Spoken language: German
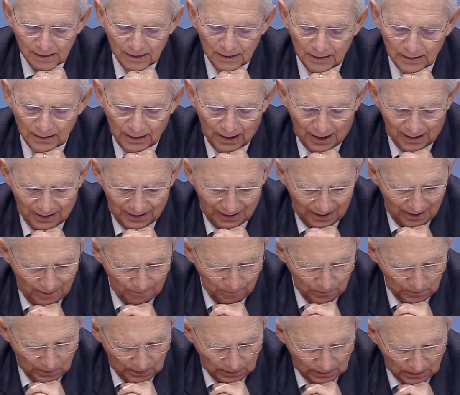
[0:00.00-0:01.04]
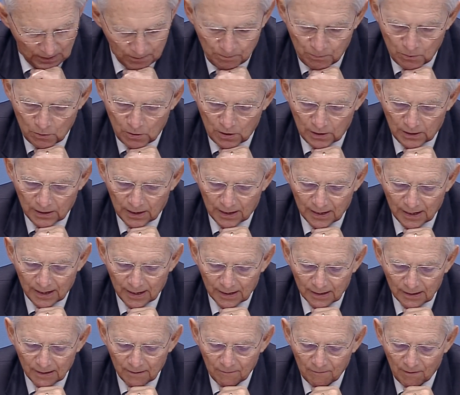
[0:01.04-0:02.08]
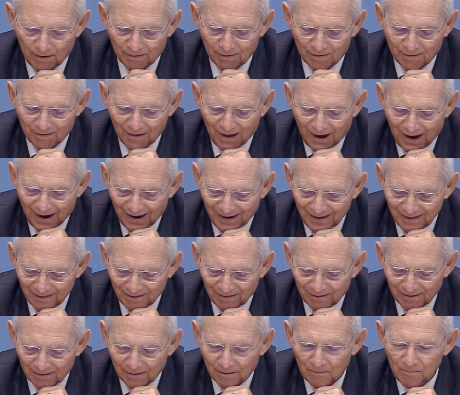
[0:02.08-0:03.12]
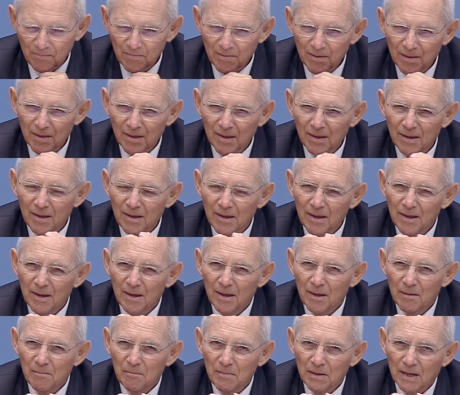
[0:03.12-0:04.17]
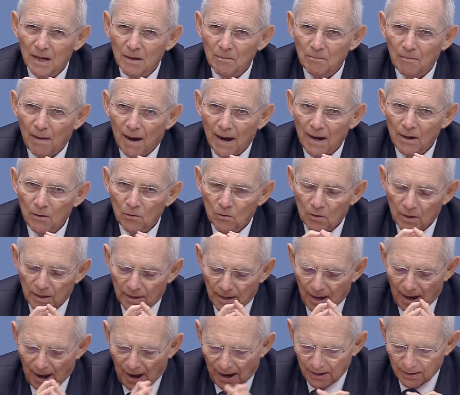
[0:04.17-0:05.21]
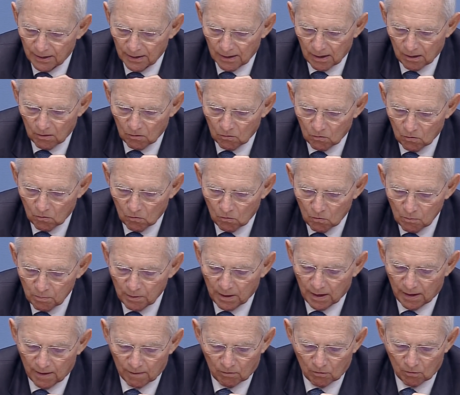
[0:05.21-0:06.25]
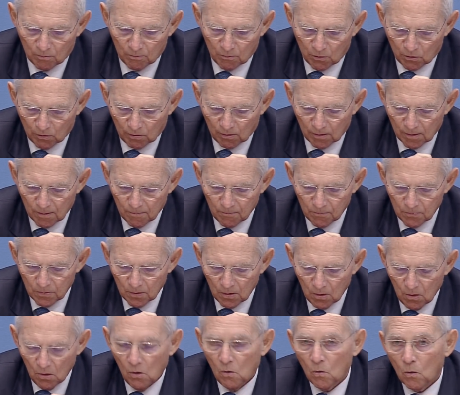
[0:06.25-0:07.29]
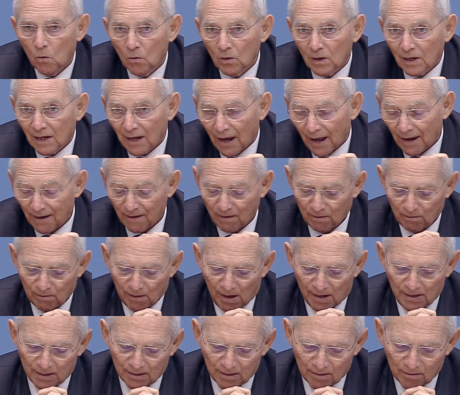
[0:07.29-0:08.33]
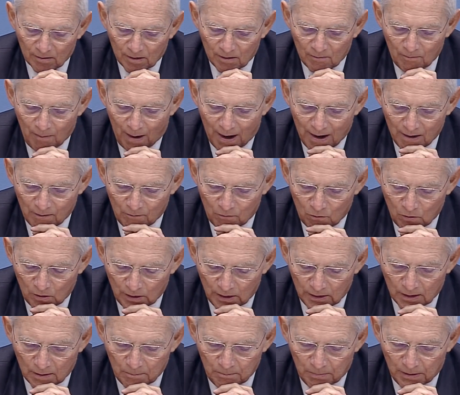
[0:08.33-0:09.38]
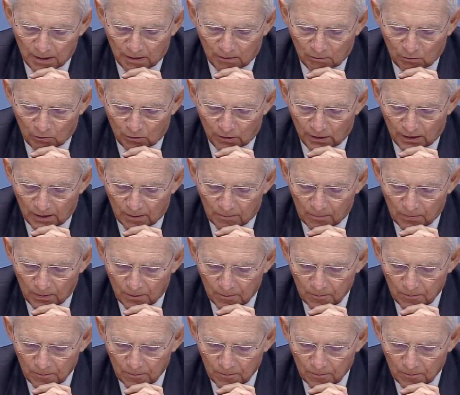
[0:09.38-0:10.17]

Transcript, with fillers: in den, erleben in den Bürgerräten, was es heißt, mit den Meinungen anderer umgehen zu müssen und gleichzeitig das Gemeinwohl in den Blick zu nehmen.